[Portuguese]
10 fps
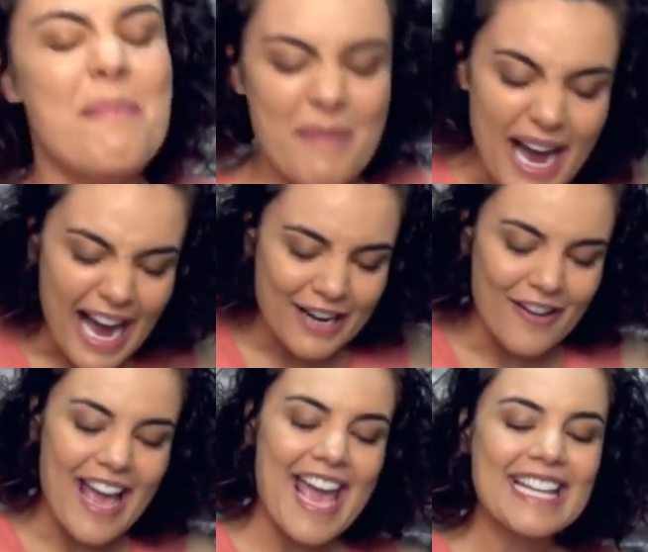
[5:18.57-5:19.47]

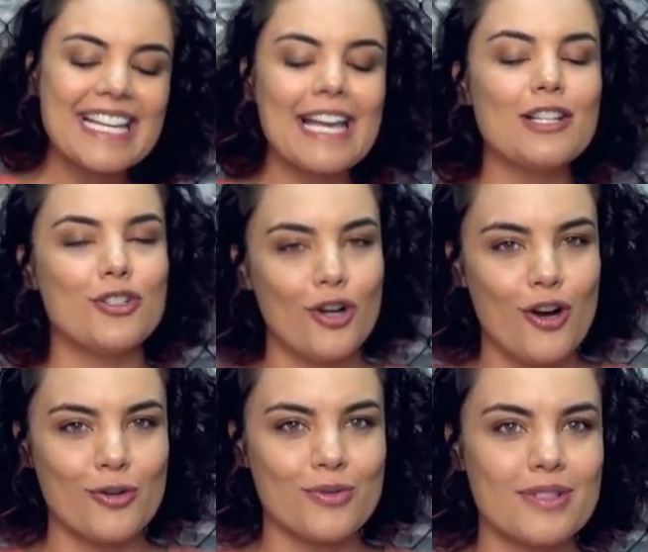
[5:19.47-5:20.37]
Mano, é daqueles
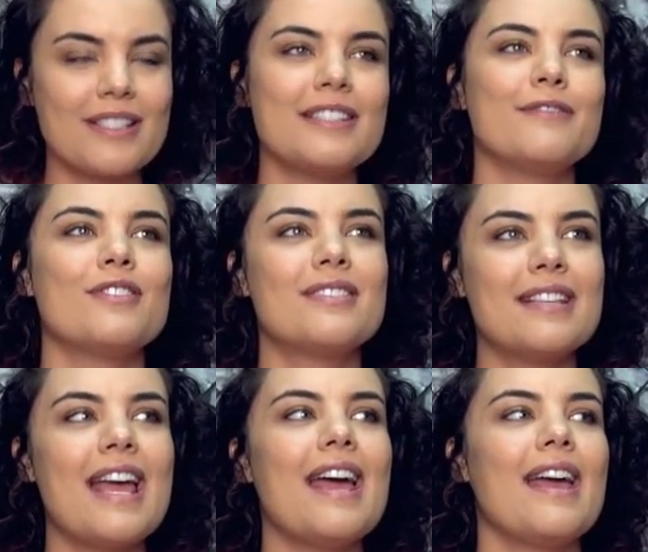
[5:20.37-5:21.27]
jogos que se
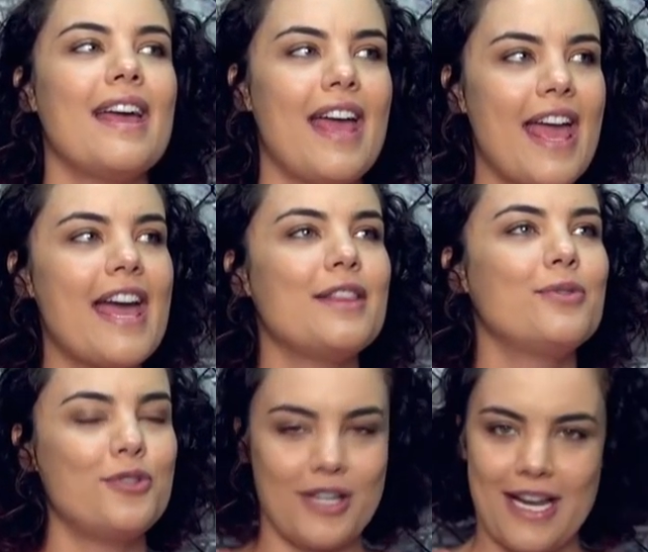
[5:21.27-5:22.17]
você é
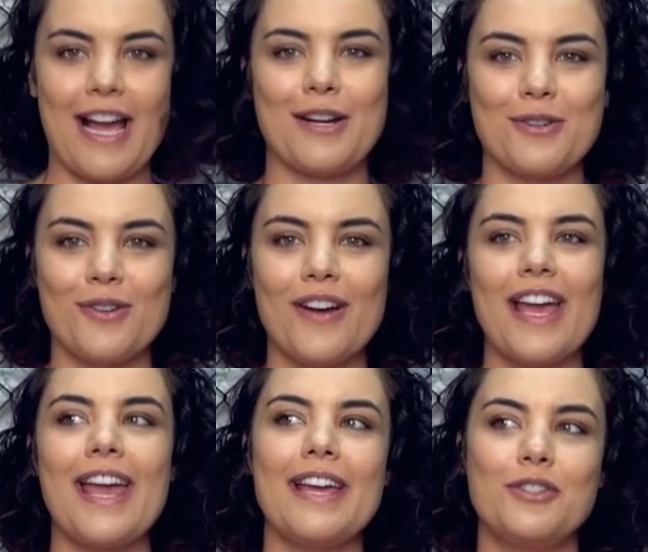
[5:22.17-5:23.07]
do Chicago.
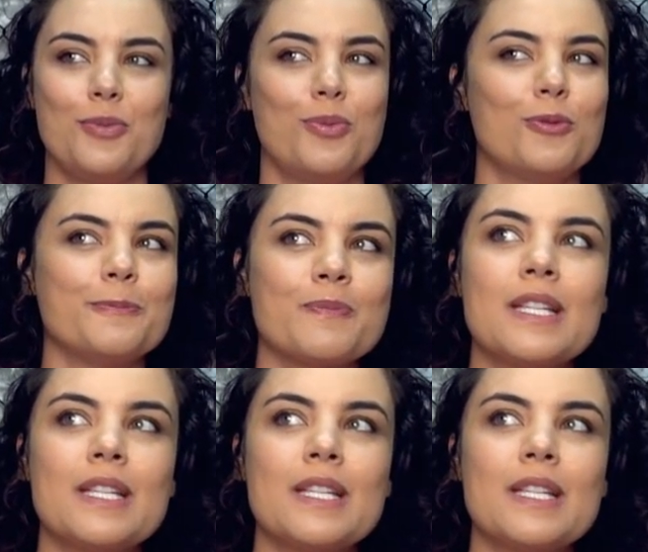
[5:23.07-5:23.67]
É tipo,